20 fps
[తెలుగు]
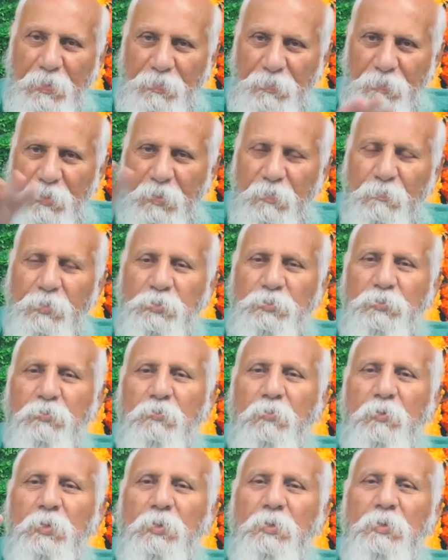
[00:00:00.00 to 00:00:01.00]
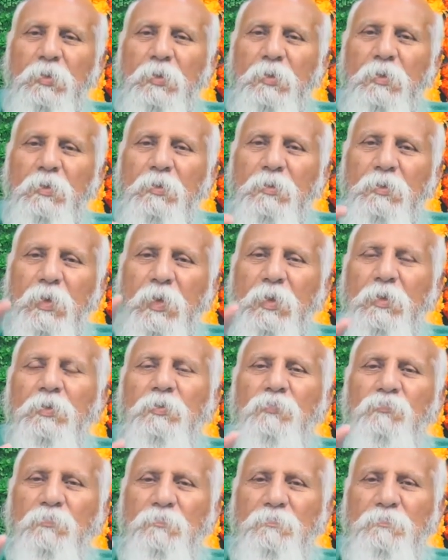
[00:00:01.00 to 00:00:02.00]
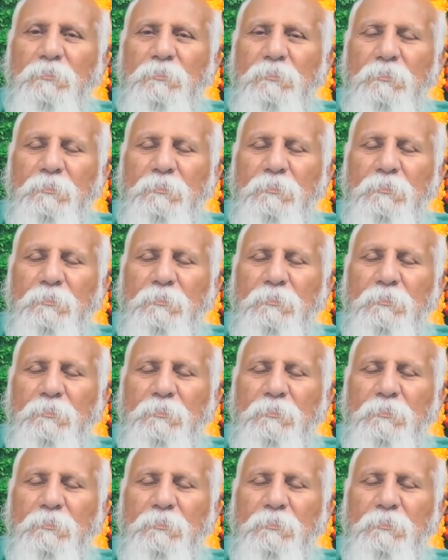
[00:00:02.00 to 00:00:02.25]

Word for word: అందరి మంచి కోరేదే నాయకత్వం